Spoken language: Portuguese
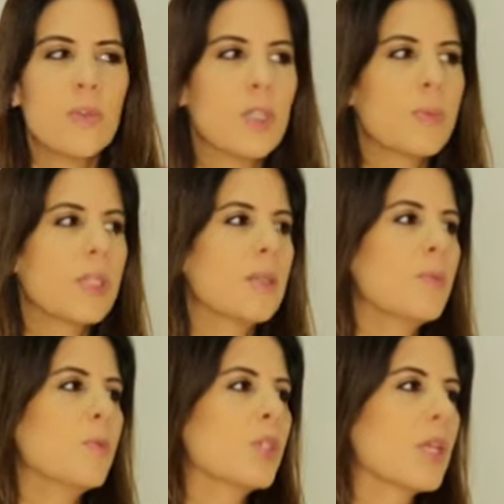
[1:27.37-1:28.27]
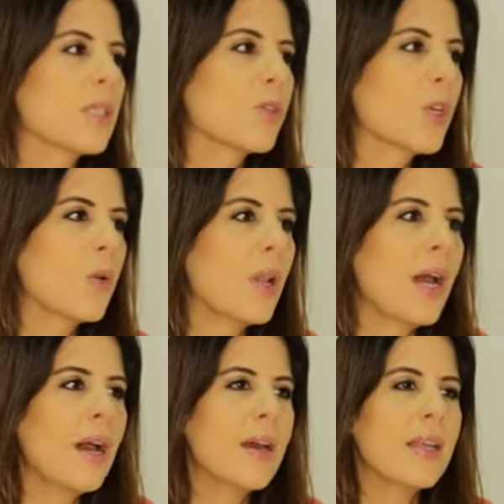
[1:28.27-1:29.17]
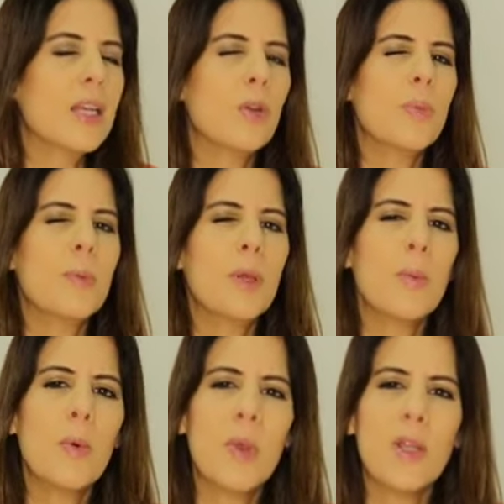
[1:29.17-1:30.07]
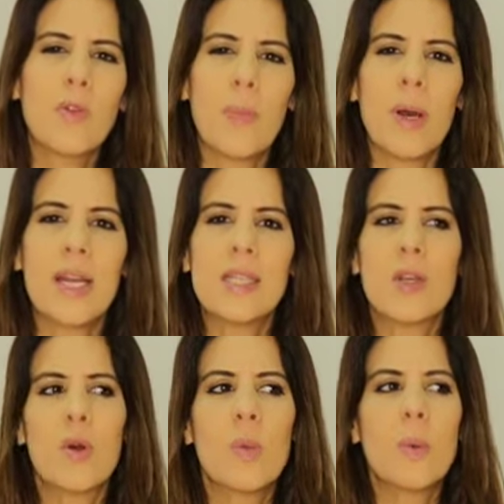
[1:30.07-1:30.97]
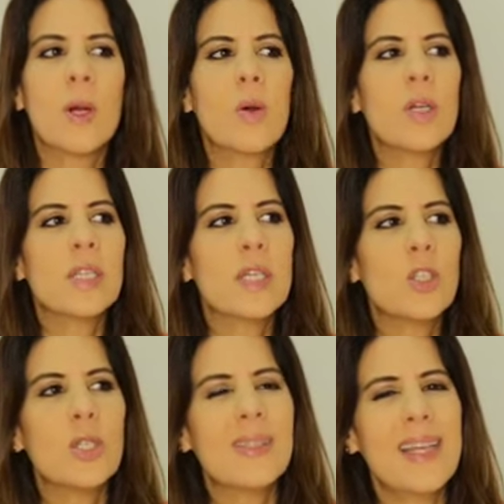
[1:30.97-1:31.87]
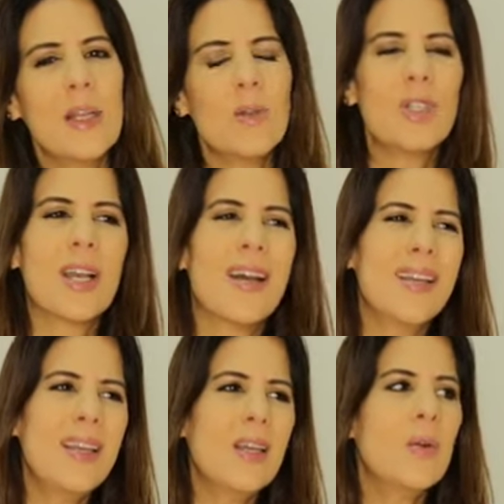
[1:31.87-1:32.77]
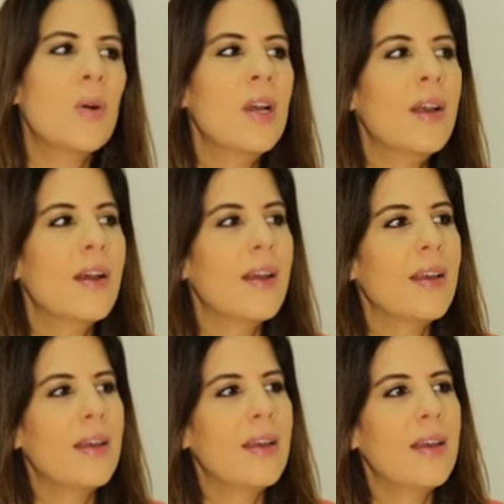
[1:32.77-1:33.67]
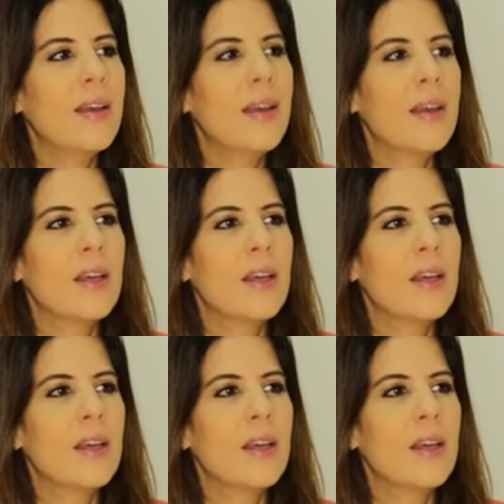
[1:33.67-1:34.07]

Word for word: você precisa me mostrar seu celular e que num primeiro momento aparece como uma coisa de zelo, de carinho, é,